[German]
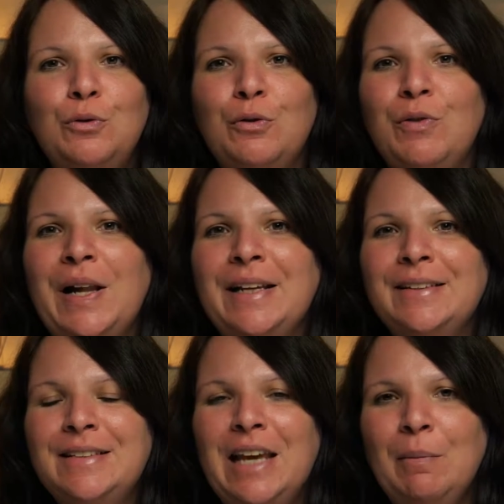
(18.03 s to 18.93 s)
für
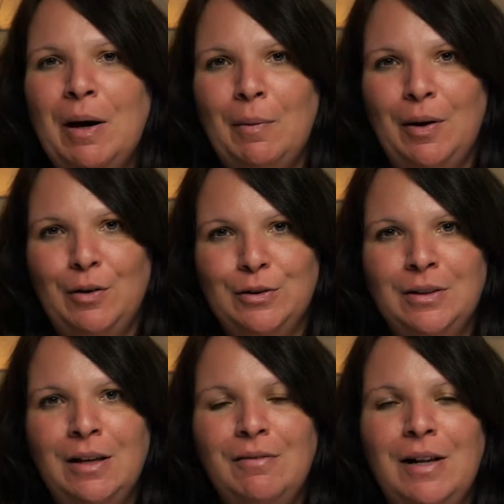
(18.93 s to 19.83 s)
welches Thema
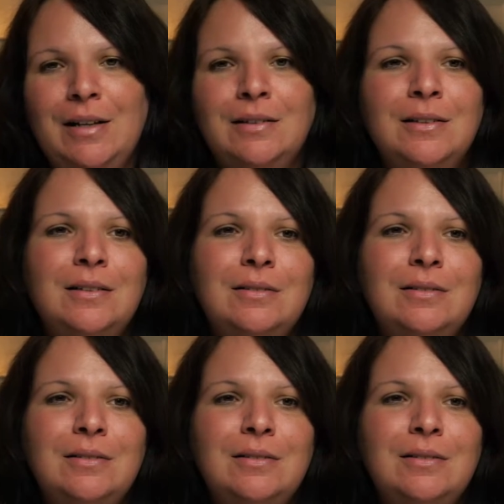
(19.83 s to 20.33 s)
brauchst, weil